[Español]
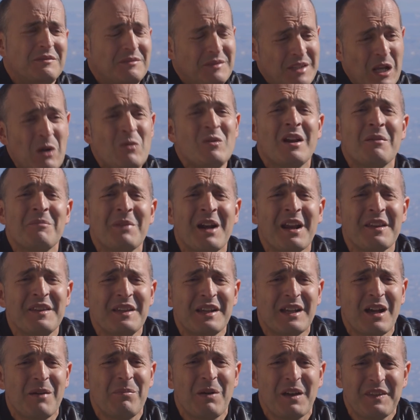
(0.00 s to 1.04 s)
Tengo una hermana
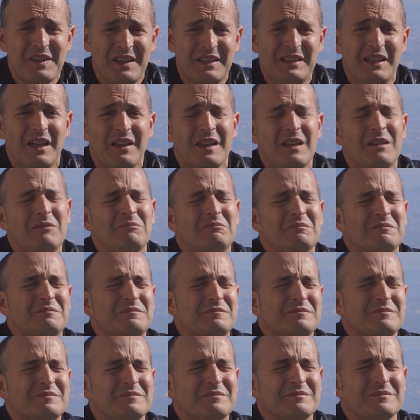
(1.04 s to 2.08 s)
discapacitada,
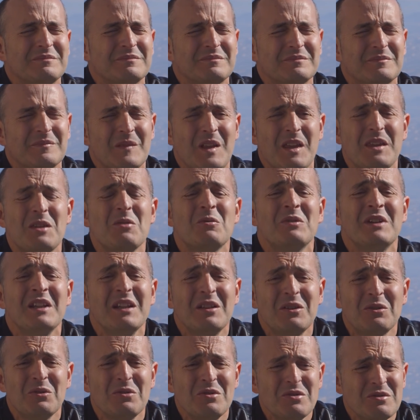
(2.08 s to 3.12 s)
le di un
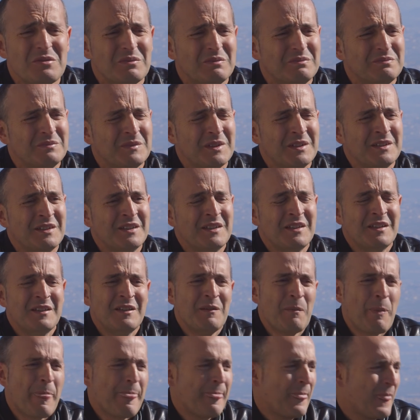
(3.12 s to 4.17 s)
ictus
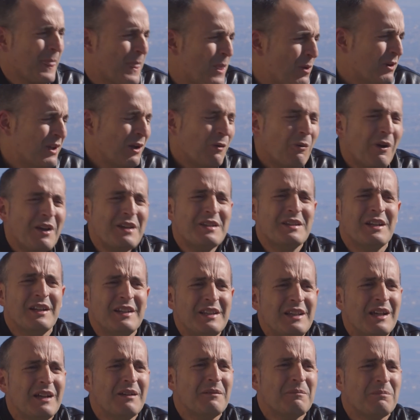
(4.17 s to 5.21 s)
Digo, qué guay
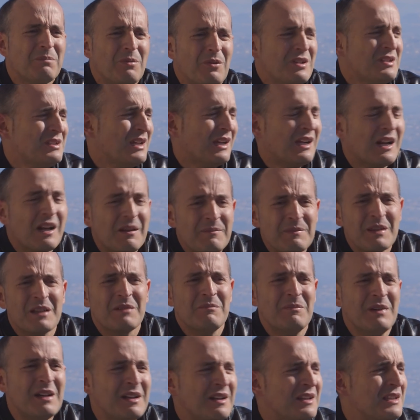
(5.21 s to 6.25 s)
sería poder sacar a mi
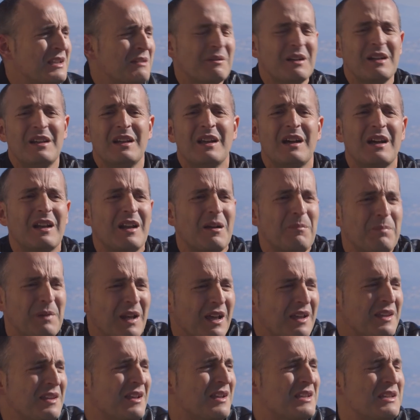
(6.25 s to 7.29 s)
hermana, llevarla a la
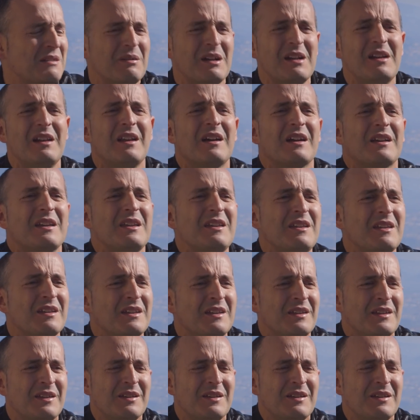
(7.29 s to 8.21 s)
playa, llevarla aquí.